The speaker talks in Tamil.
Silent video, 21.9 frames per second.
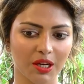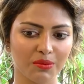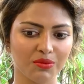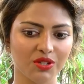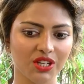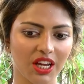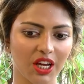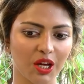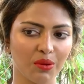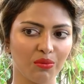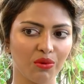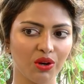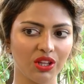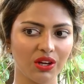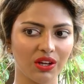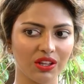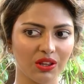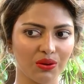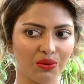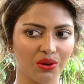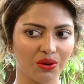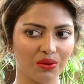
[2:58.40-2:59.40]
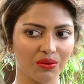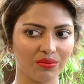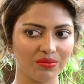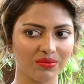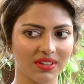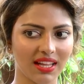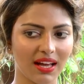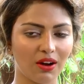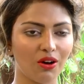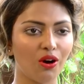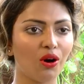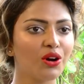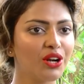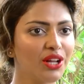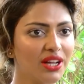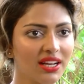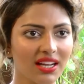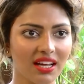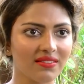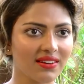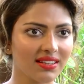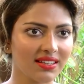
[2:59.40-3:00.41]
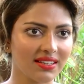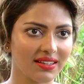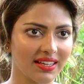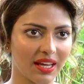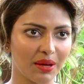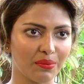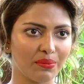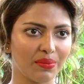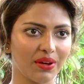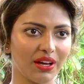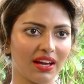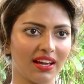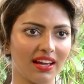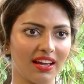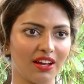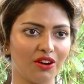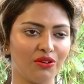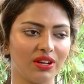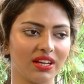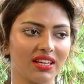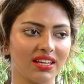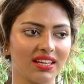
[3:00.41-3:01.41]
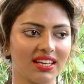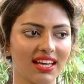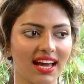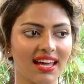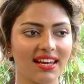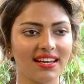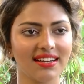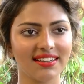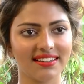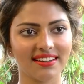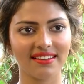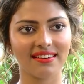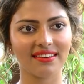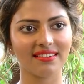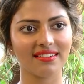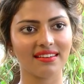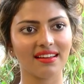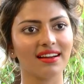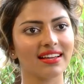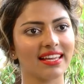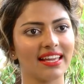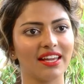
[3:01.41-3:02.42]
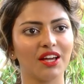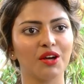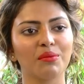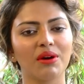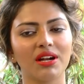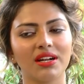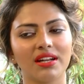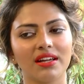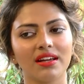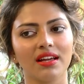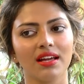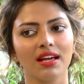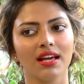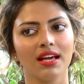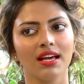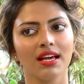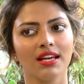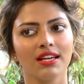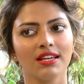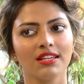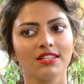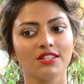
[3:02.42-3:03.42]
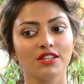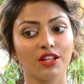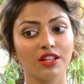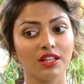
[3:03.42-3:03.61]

ஸ்கிரிப்ட் கேட்கும்போது அந்த ஒரு ஆடியனாக தான் கேட்பேன் என்னோட கேரக்டராக கேட்க மாட்டேன் ஸோ